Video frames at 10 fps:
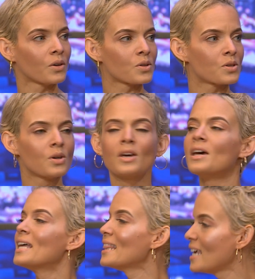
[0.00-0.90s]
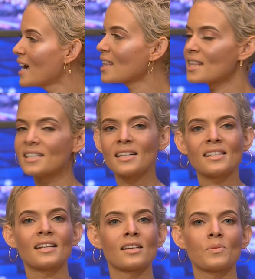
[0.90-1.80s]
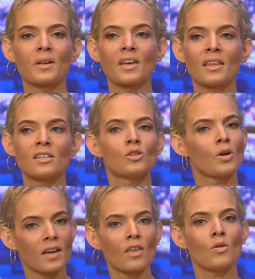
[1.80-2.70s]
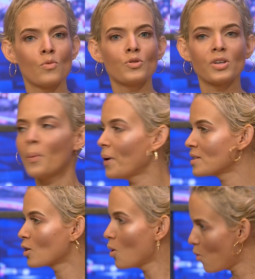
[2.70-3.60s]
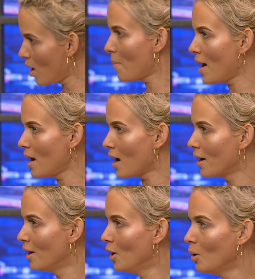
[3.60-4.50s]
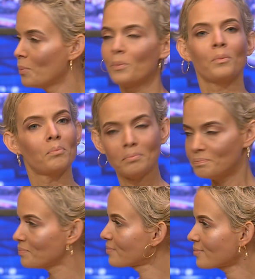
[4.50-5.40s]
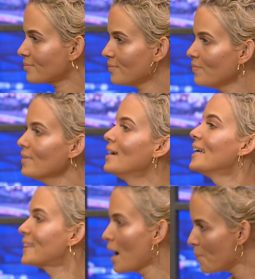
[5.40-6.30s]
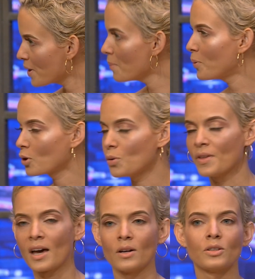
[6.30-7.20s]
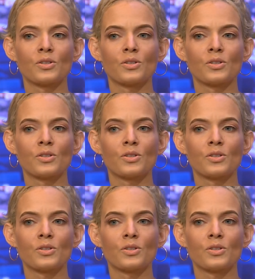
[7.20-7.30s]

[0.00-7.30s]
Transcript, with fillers: Deja de decir. Deja de decir ciertas verdades. Y yo he quedado muchas veces como la mala. Y si pertenece al medio también. También por cuidarlo.